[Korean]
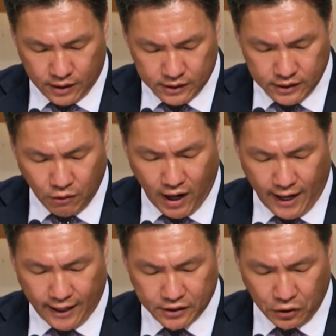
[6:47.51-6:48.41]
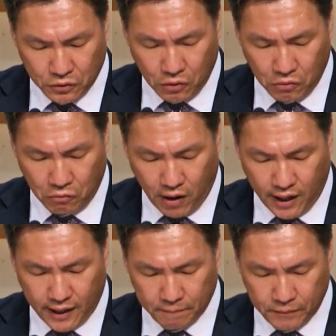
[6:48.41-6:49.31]
의와
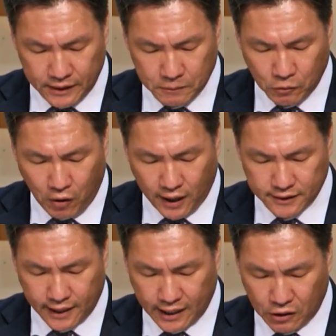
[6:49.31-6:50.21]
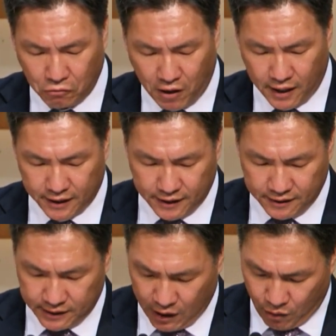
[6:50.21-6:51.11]
경건과 믿음과 사랑과
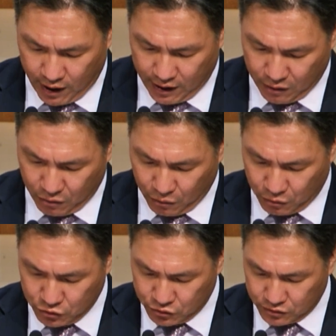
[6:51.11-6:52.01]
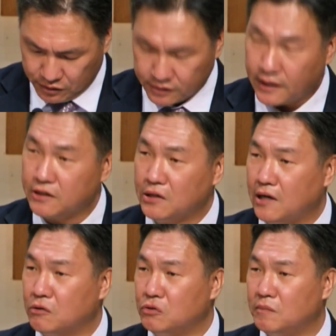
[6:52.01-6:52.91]
인내와 온유를
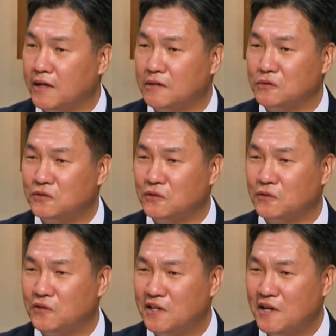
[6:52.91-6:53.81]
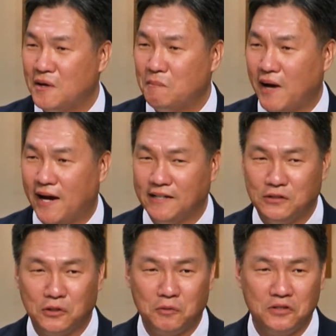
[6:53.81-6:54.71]
따르라고 말하고 있어요. 많이
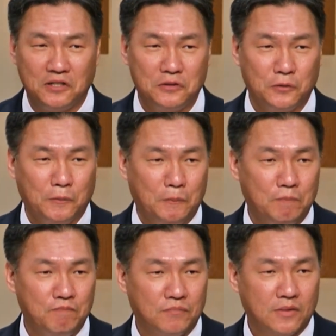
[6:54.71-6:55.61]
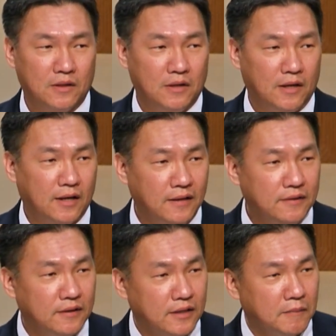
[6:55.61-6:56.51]
들어본 얘기죠. 예,
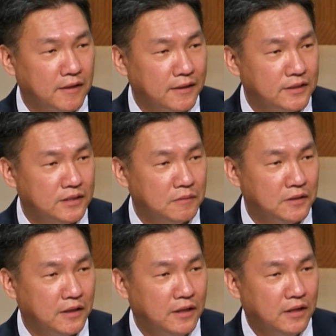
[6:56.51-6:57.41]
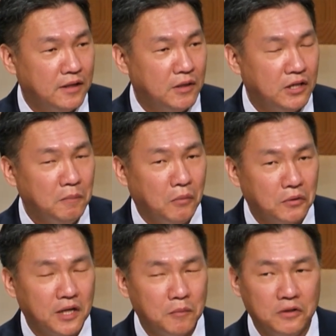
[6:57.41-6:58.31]
간단하게 말하겠습니다. 이건
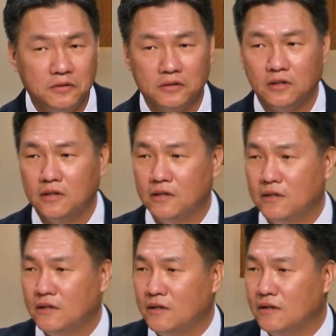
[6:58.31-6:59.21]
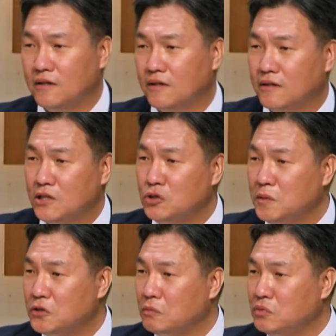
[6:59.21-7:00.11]
뭐냐면은
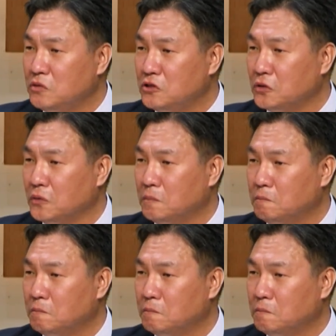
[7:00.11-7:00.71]
예수님의 성품이죠.